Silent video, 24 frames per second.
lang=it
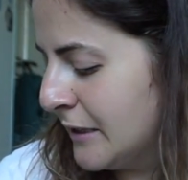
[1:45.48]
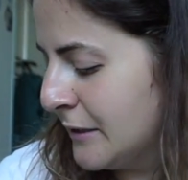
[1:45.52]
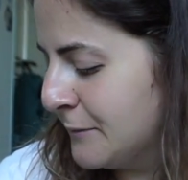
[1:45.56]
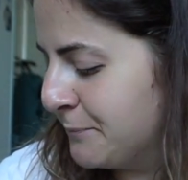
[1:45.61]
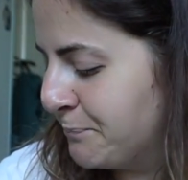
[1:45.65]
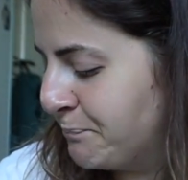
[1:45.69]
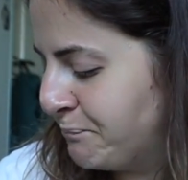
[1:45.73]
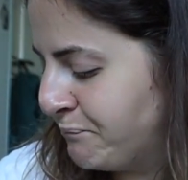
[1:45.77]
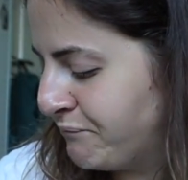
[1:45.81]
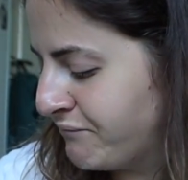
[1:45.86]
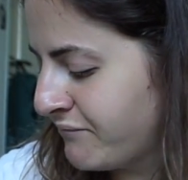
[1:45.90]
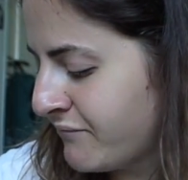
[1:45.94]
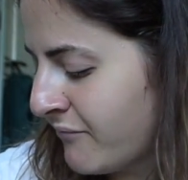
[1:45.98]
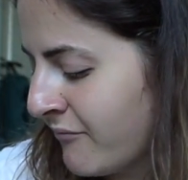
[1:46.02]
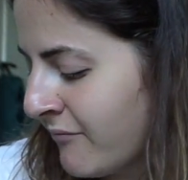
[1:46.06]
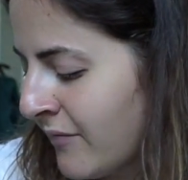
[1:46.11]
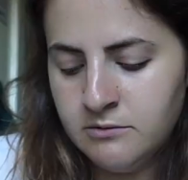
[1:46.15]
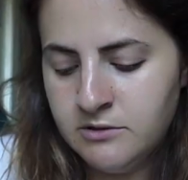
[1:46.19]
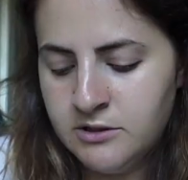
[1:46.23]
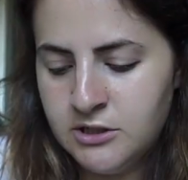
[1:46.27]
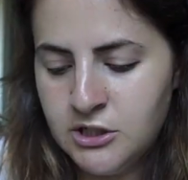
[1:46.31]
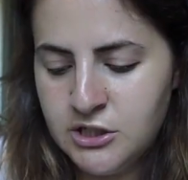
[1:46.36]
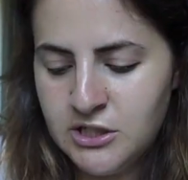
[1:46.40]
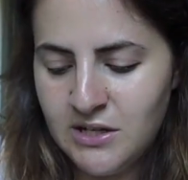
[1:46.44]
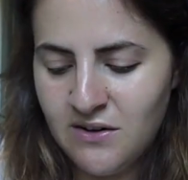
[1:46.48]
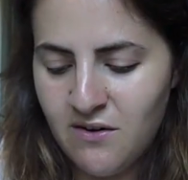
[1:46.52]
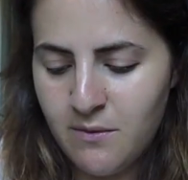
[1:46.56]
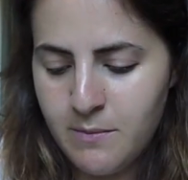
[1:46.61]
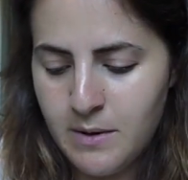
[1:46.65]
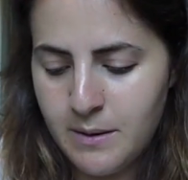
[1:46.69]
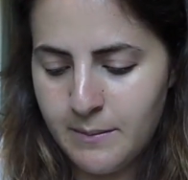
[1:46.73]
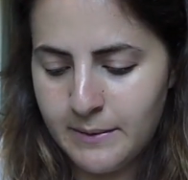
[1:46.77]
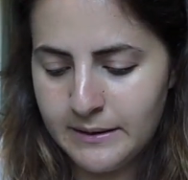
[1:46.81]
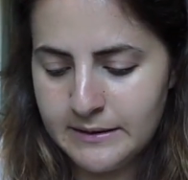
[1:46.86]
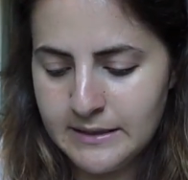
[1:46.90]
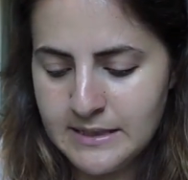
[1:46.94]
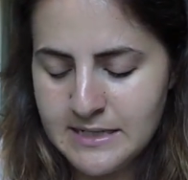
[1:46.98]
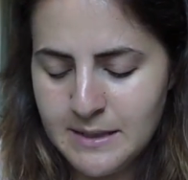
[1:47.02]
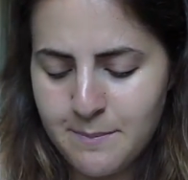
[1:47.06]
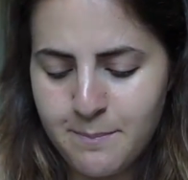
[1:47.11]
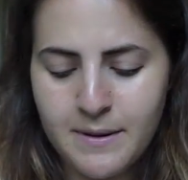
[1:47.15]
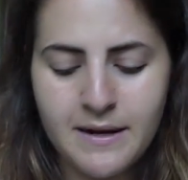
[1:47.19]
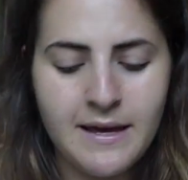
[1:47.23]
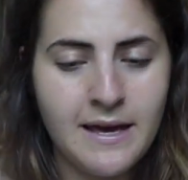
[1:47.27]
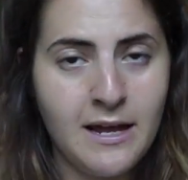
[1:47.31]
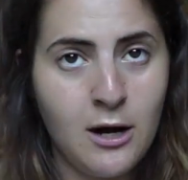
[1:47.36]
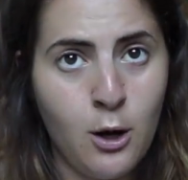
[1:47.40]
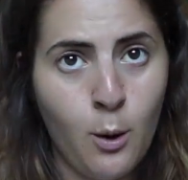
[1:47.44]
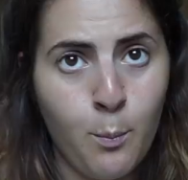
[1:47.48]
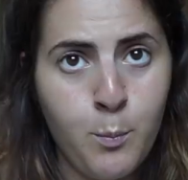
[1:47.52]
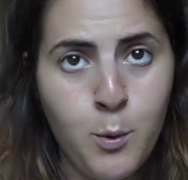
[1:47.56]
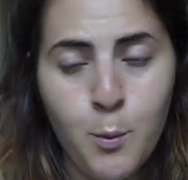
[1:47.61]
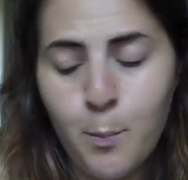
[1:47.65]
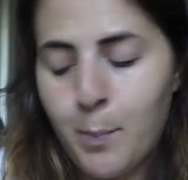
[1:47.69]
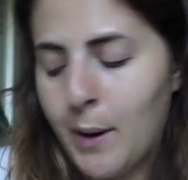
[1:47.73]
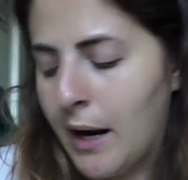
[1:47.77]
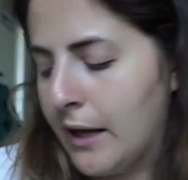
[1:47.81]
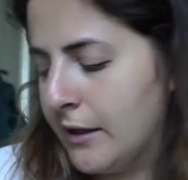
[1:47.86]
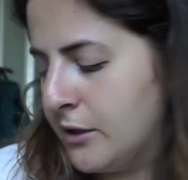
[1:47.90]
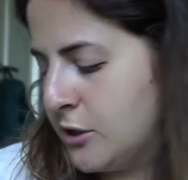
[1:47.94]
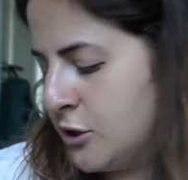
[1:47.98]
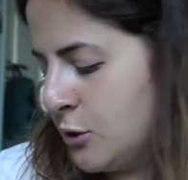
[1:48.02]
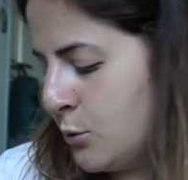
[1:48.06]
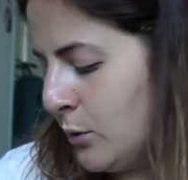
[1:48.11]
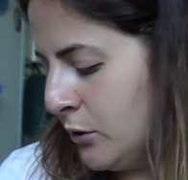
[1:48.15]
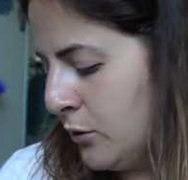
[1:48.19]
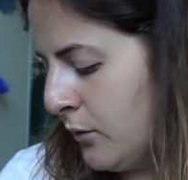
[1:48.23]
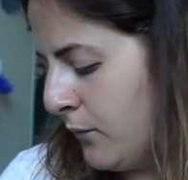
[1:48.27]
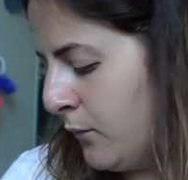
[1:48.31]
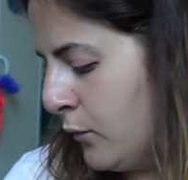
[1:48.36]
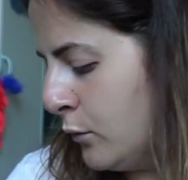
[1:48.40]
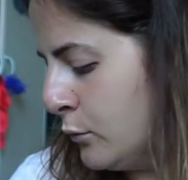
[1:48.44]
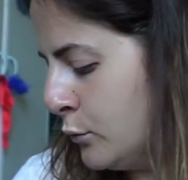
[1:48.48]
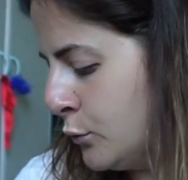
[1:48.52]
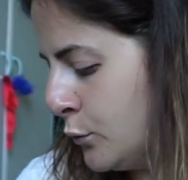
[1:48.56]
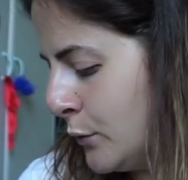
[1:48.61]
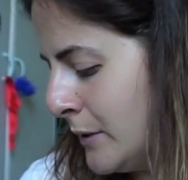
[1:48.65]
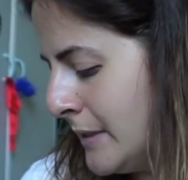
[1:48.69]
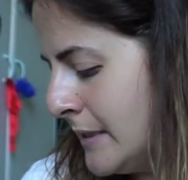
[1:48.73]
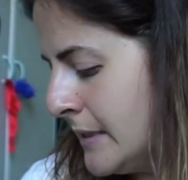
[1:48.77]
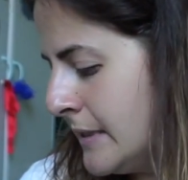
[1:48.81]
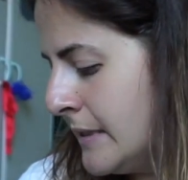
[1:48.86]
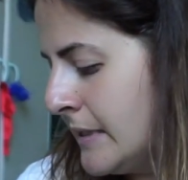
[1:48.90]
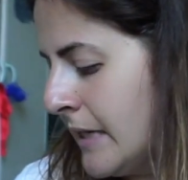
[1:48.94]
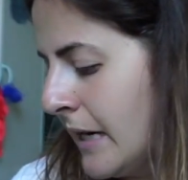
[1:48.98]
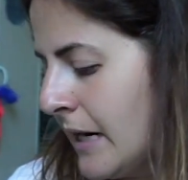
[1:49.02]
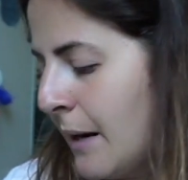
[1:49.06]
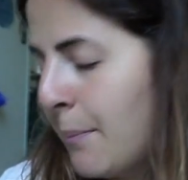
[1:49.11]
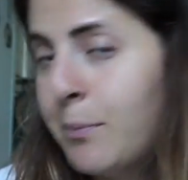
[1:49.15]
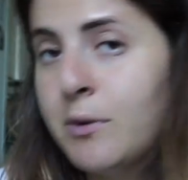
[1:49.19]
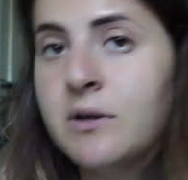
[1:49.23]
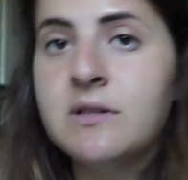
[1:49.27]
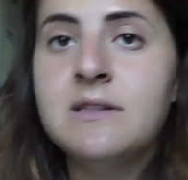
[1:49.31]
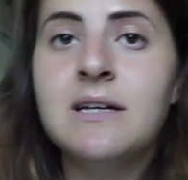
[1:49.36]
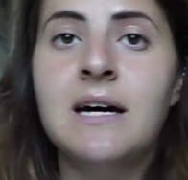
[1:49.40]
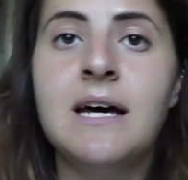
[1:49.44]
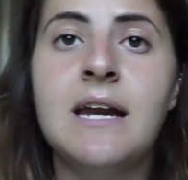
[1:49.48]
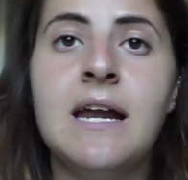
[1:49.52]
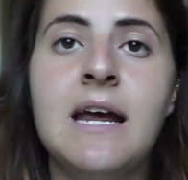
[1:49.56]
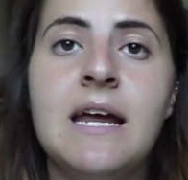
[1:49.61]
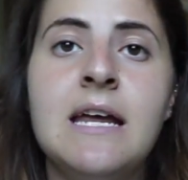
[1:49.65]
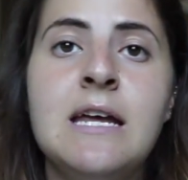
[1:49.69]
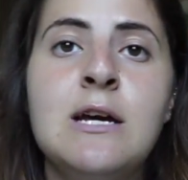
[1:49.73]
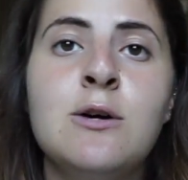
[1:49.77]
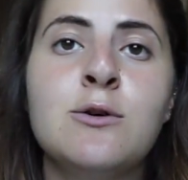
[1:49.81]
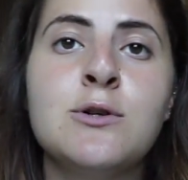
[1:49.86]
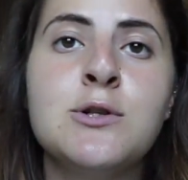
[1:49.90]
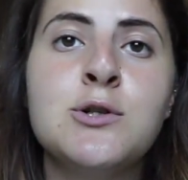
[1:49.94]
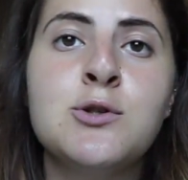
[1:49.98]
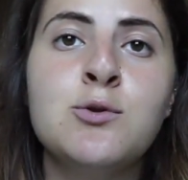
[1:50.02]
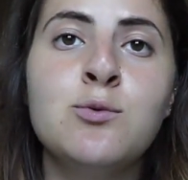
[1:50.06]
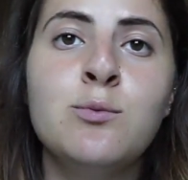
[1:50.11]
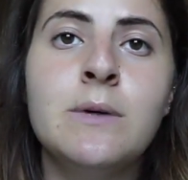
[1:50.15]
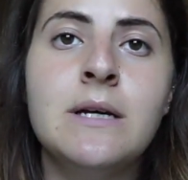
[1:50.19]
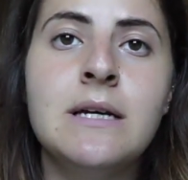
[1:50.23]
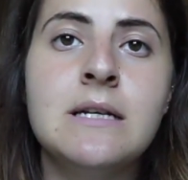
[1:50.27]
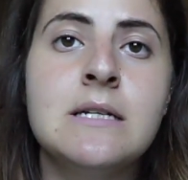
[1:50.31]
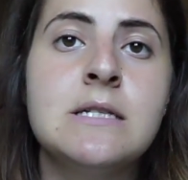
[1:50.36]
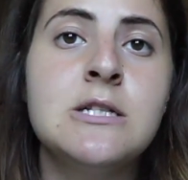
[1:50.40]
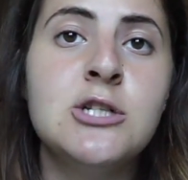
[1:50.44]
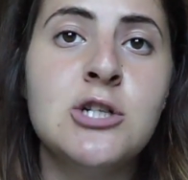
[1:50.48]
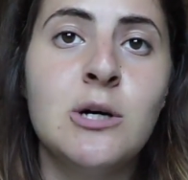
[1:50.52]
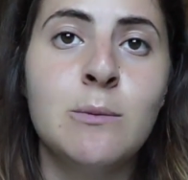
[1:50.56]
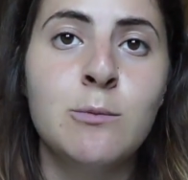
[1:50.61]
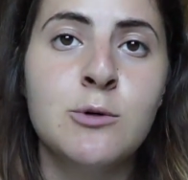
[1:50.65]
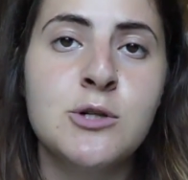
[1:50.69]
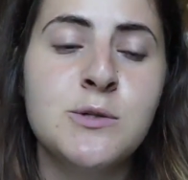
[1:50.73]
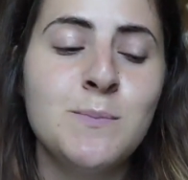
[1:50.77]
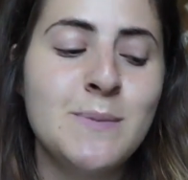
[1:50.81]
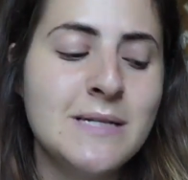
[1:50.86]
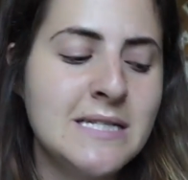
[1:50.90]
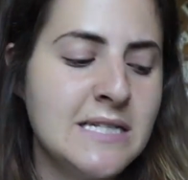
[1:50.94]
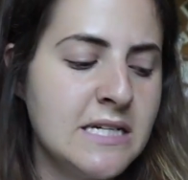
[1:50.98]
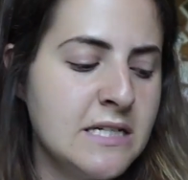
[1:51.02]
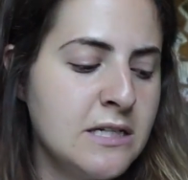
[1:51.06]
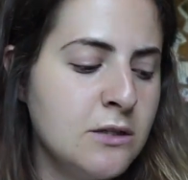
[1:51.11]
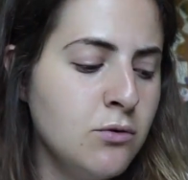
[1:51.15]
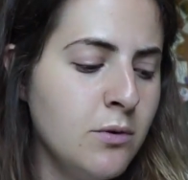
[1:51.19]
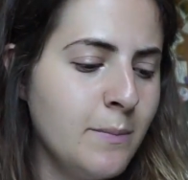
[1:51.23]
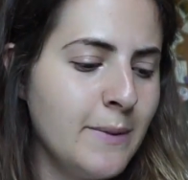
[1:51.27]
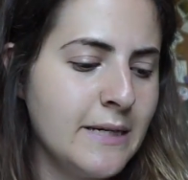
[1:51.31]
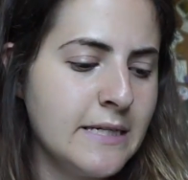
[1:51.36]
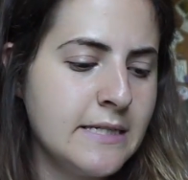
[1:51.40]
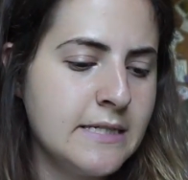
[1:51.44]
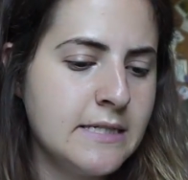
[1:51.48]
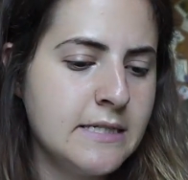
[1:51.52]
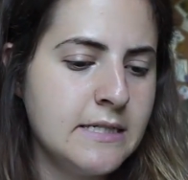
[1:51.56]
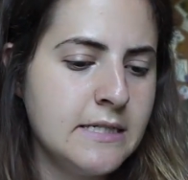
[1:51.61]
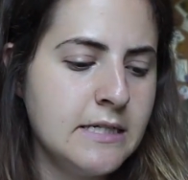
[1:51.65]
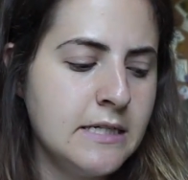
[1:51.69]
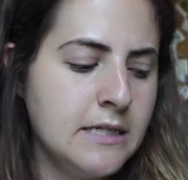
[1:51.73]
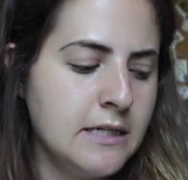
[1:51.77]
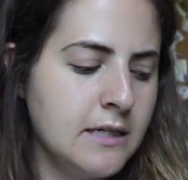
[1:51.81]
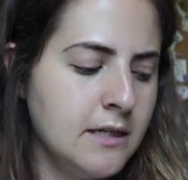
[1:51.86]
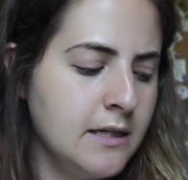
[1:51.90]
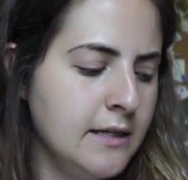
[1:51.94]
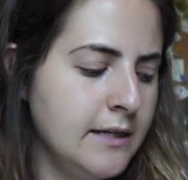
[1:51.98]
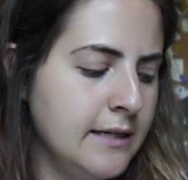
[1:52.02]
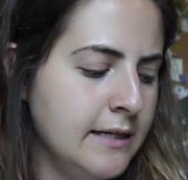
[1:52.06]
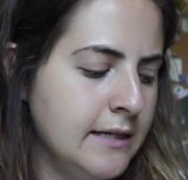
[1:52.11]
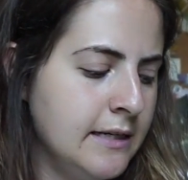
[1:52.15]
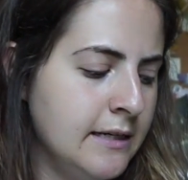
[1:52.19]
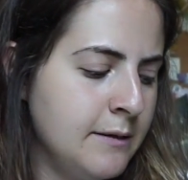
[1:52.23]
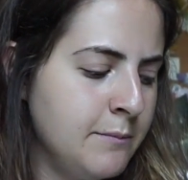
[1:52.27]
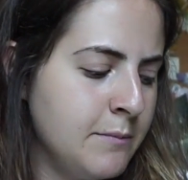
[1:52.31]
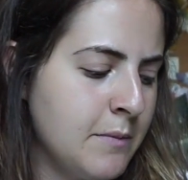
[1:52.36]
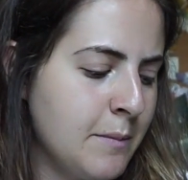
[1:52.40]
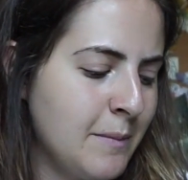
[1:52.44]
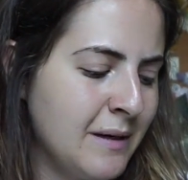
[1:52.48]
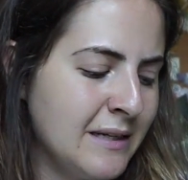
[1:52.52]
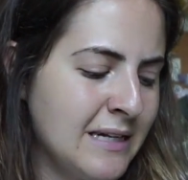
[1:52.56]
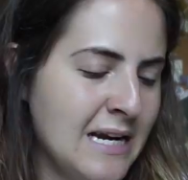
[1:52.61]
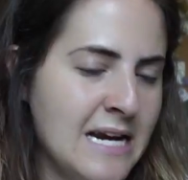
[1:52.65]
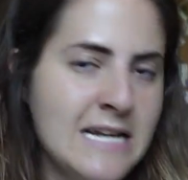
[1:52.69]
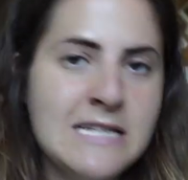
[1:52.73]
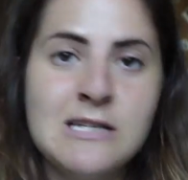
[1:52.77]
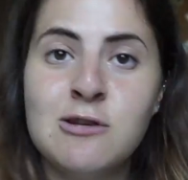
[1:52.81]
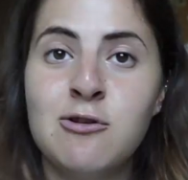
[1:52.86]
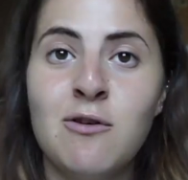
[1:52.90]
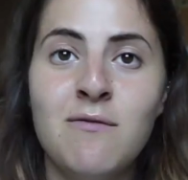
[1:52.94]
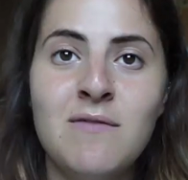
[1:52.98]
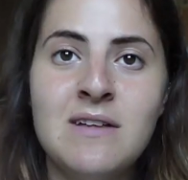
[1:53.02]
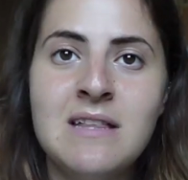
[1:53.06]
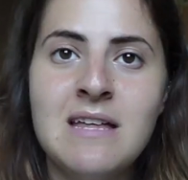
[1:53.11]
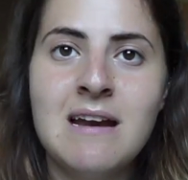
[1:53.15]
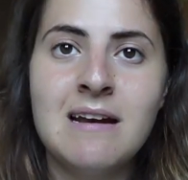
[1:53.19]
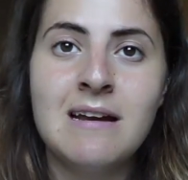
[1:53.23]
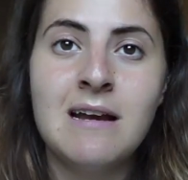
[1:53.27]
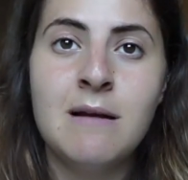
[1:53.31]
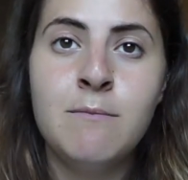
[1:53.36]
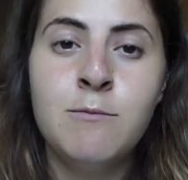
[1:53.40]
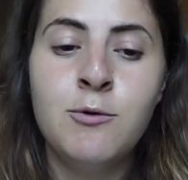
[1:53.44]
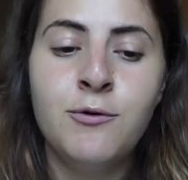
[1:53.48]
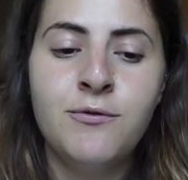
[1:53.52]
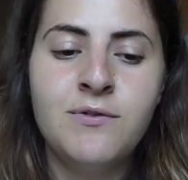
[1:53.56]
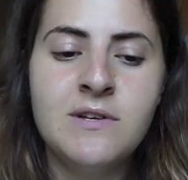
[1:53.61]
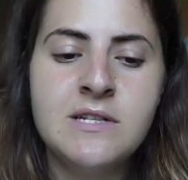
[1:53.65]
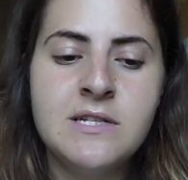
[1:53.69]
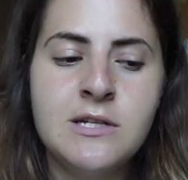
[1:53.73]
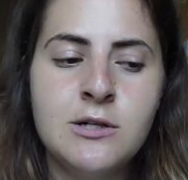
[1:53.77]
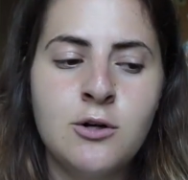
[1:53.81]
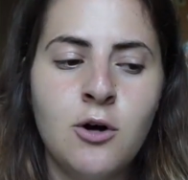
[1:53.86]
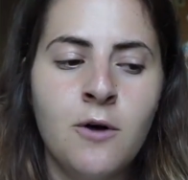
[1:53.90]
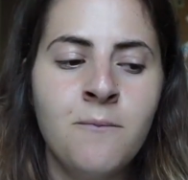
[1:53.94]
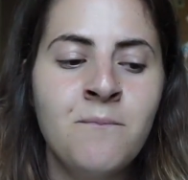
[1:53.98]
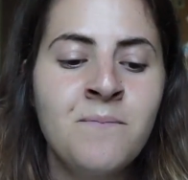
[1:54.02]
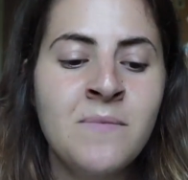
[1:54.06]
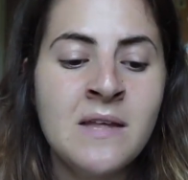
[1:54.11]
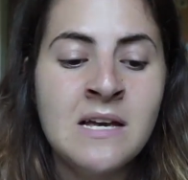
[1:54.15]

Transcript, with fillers: Um, Diceva mia madre sempre che erano più pratici Quando ho voluto iniziare a portare i costumi diciamo spezzati a due pezzi Lì mia madre ha iniziato a vedere che il mio fisico